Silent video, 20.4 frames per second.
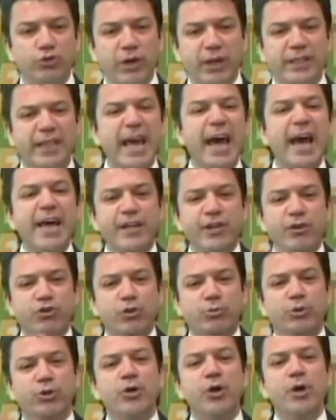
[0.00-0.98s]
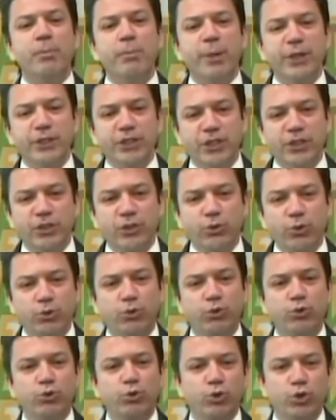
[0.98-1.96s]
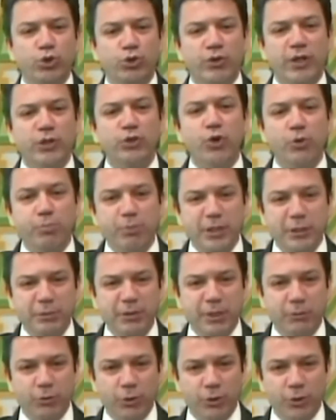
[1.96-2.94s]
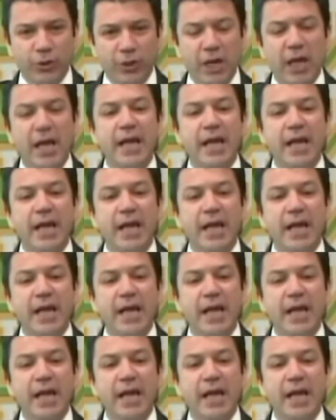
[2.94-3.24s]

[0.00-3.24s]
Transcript: vardır. Her yere yazıyor bunu. Başarısız yoktur, sonuç var. Çok basit bir şey bu.